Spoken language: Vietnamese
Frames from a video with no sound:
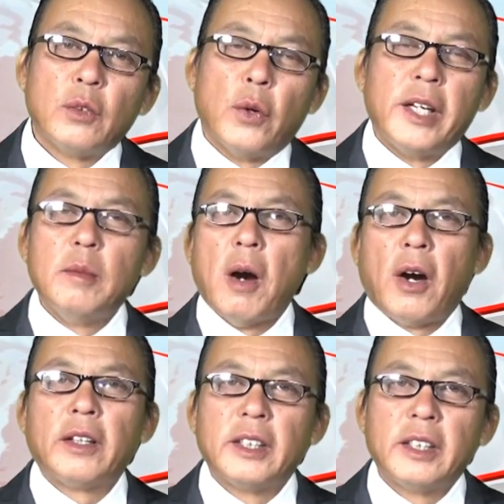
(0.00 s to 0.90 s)
hủy
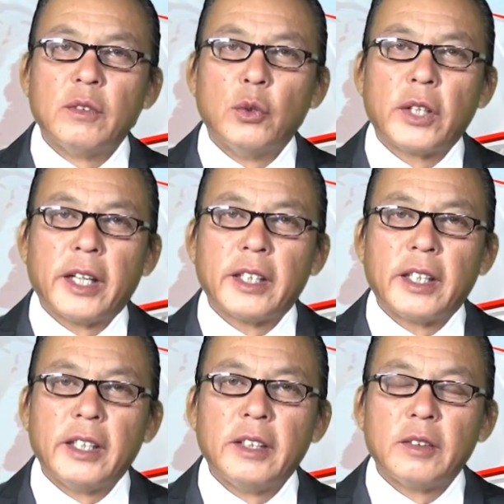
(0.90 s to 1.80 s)
bỏ những cái vụ kiện
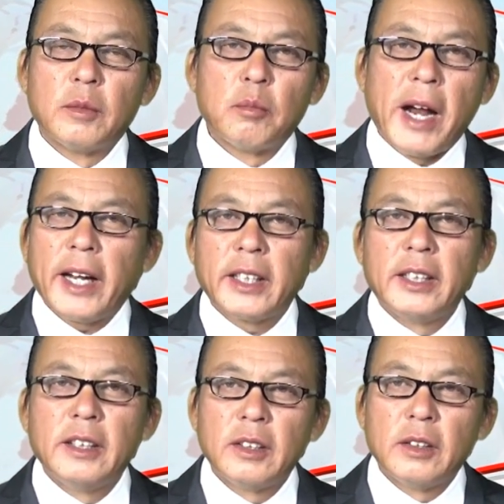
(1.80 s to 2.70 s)
này đi bác đi
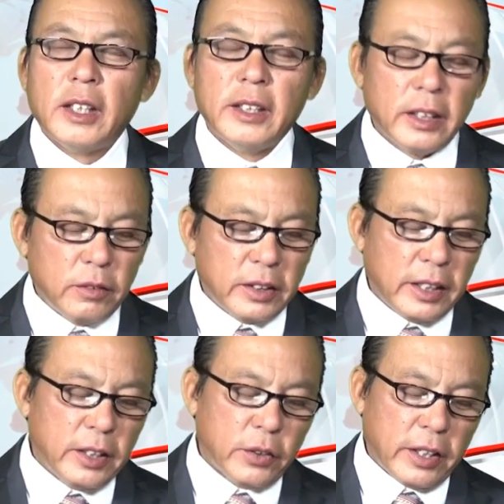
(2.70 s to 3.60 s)
những cái
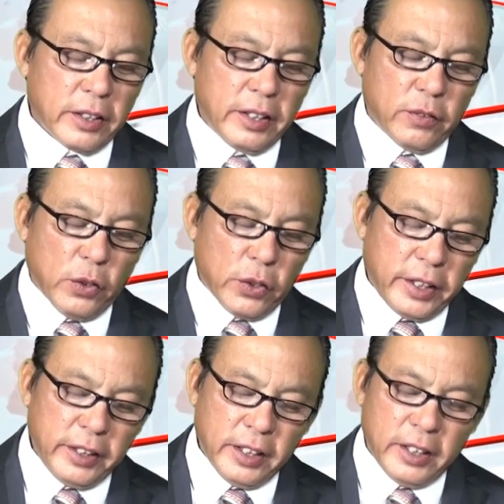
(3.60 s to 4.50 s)
cái điều này là điều vô
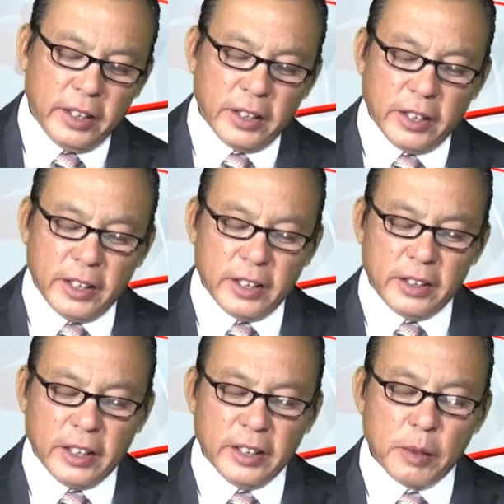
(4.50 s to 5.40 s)
lý cho
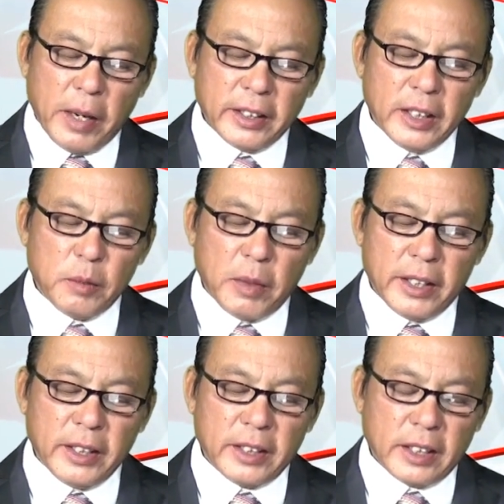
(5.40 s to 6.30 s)
nên những cái bản tin mà
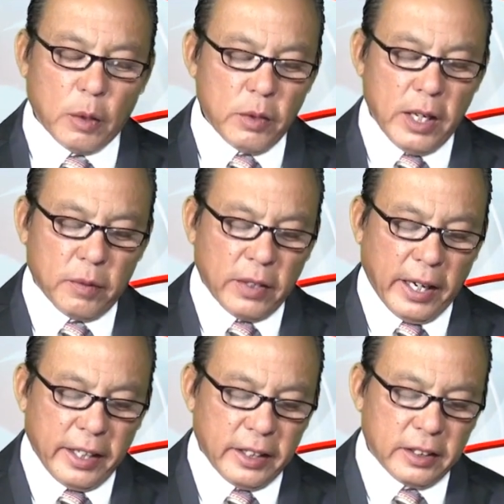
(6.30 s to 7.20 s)
anh đi tổng hợp
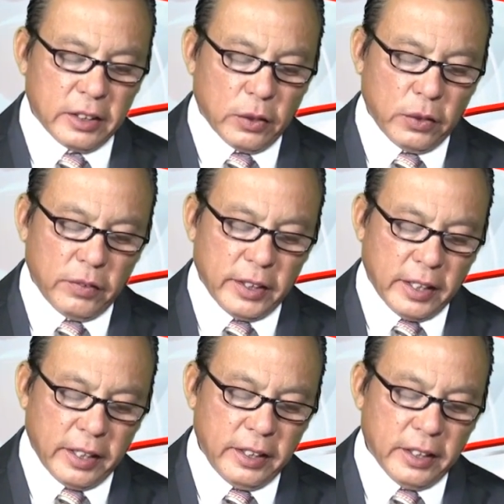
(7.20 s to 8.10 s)
lại cho quý vị
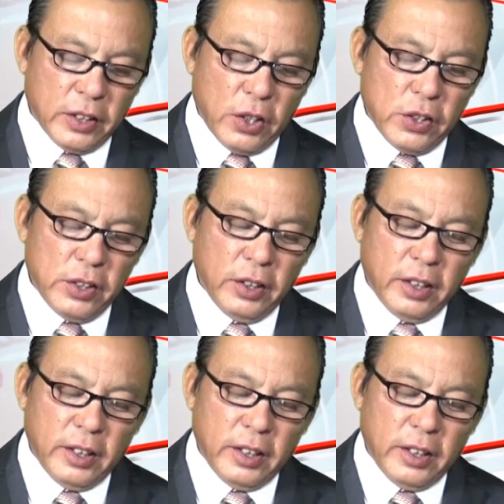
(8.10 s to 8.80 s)
thấy nó